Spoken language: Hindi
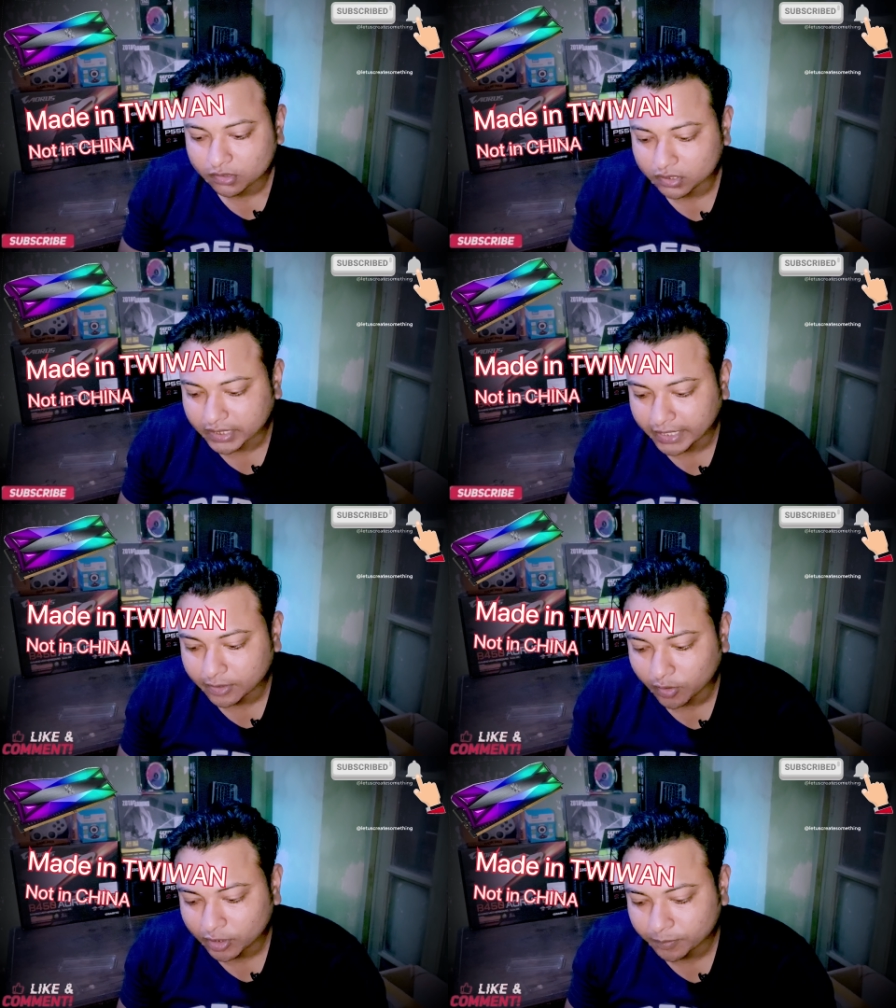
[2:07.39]
तो
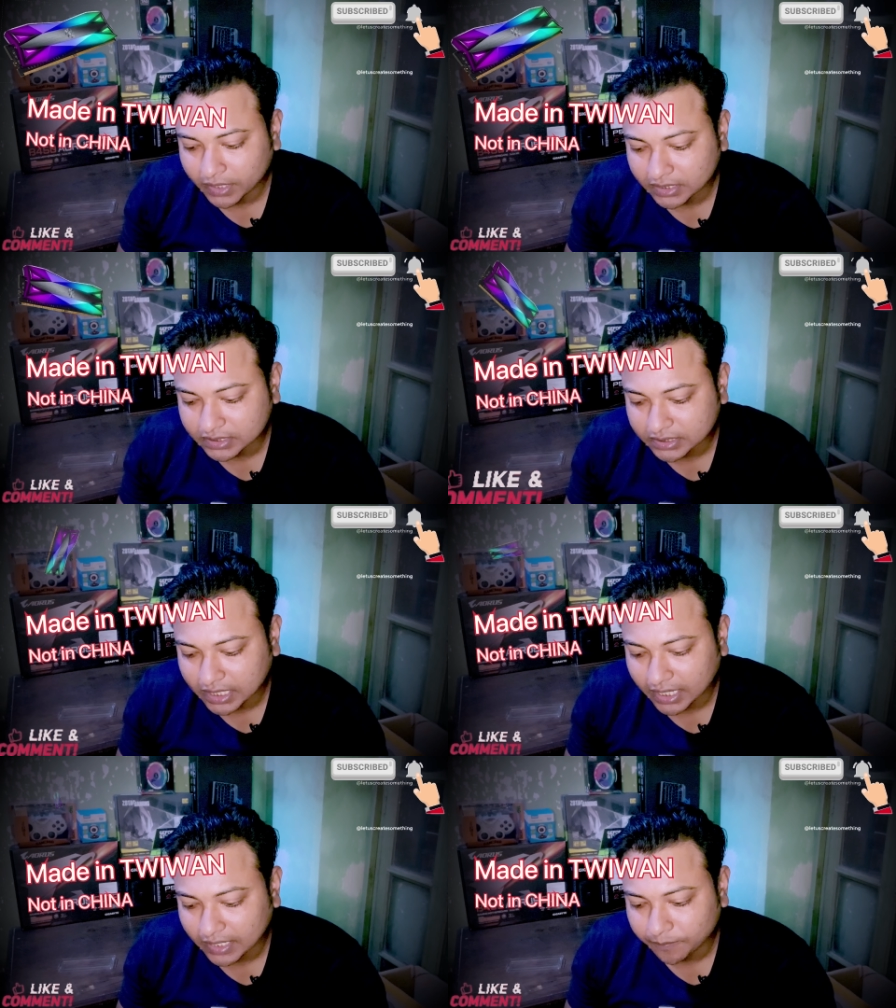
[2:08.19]
ताइवान में
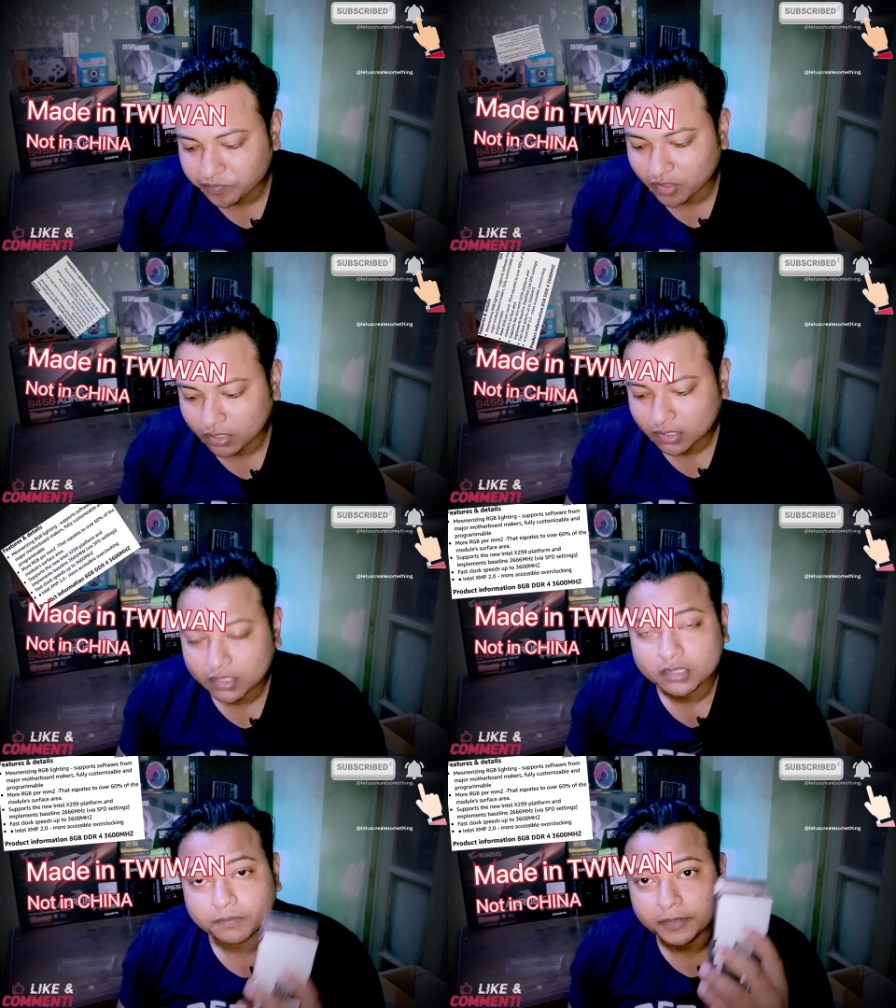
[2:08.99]
इसका
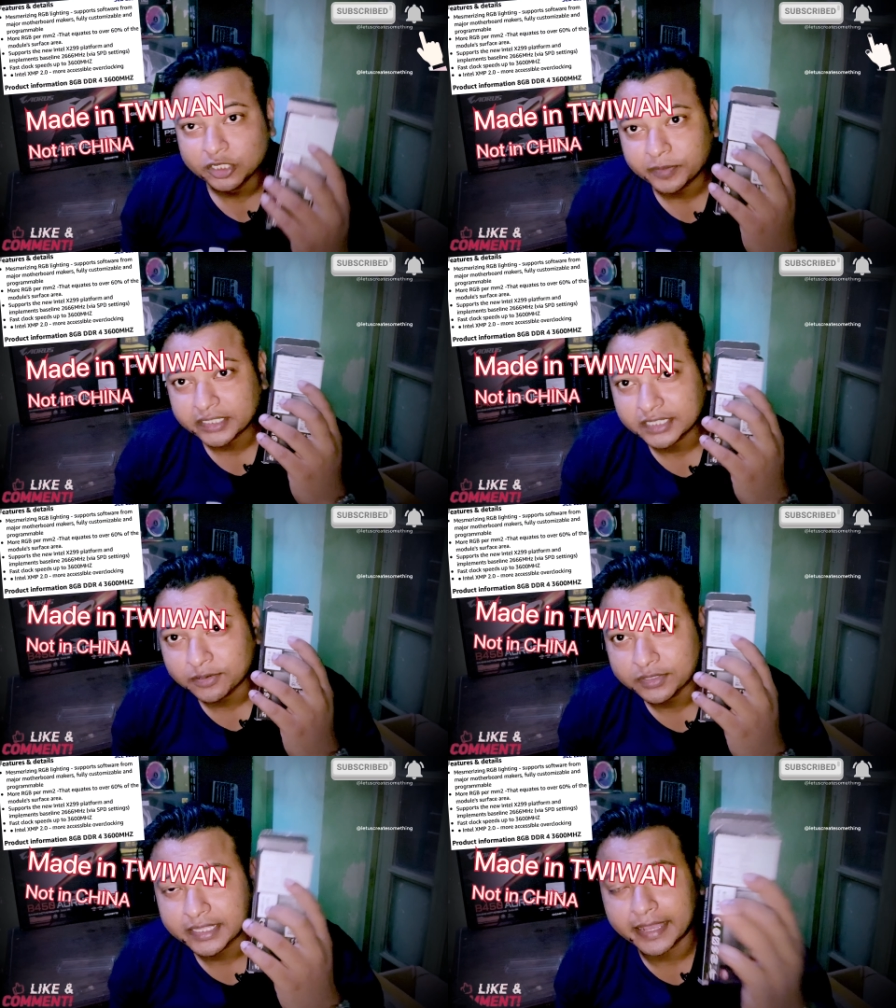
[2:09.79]
मैन्युफैक्चर
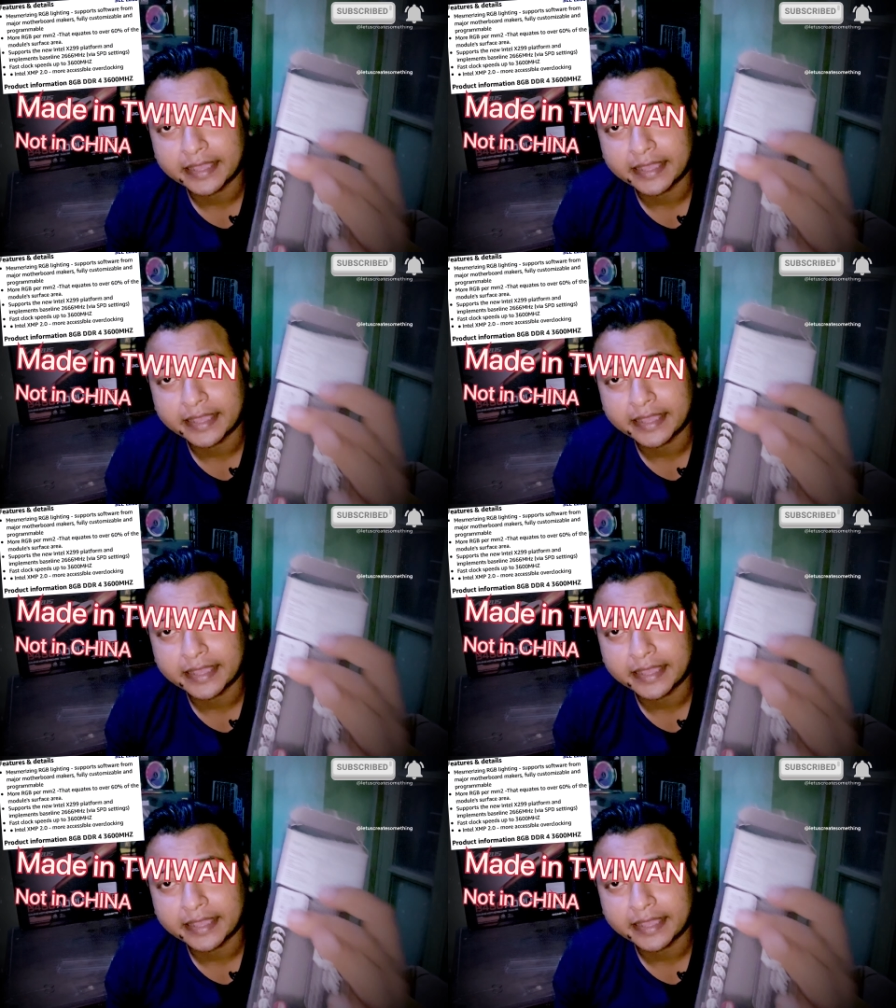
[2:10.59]
होते